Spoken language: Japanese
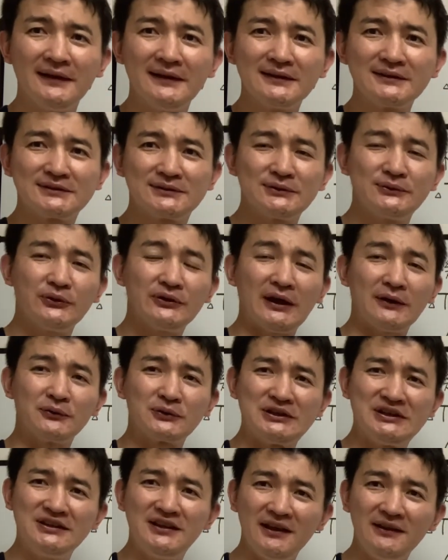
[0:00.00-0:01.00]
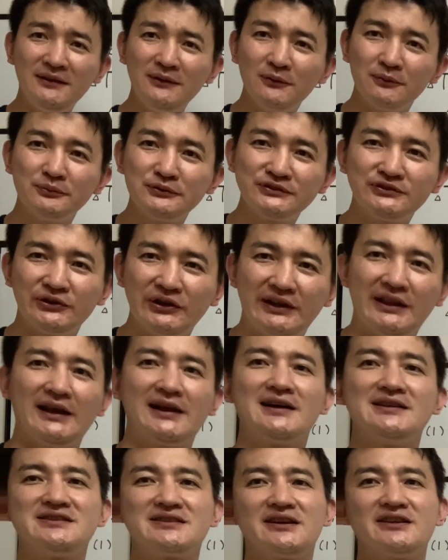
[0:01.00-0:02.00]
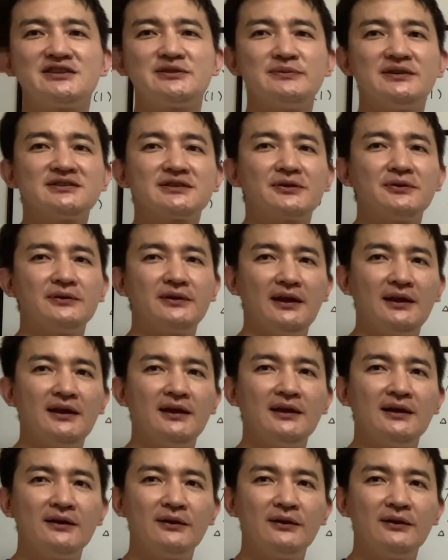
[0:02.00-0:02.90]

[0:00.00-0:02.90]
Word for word: すごいあの、秘伝の物理って感じがしますけどね。